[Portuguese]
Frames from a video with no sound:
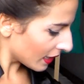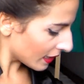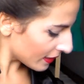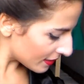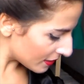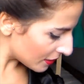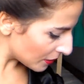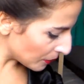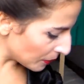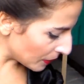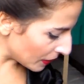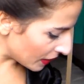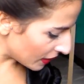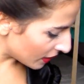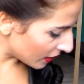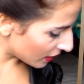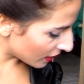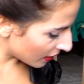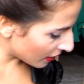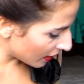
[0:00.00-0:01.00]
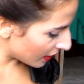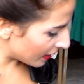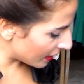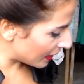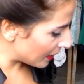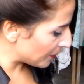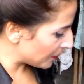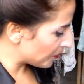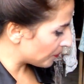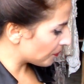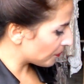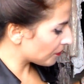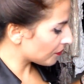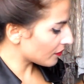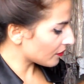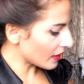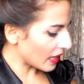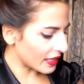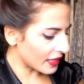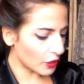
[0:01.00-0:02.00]
recebi
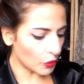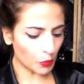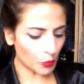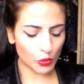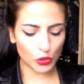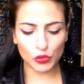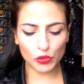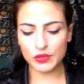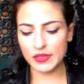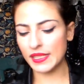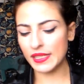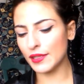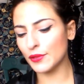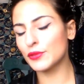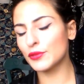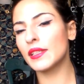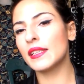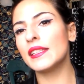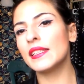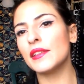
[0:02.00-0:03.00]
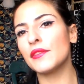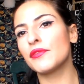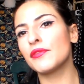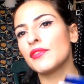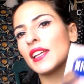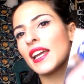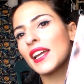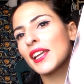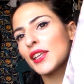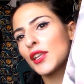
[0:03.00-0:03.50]
um, aqui um produtinho da Nivea,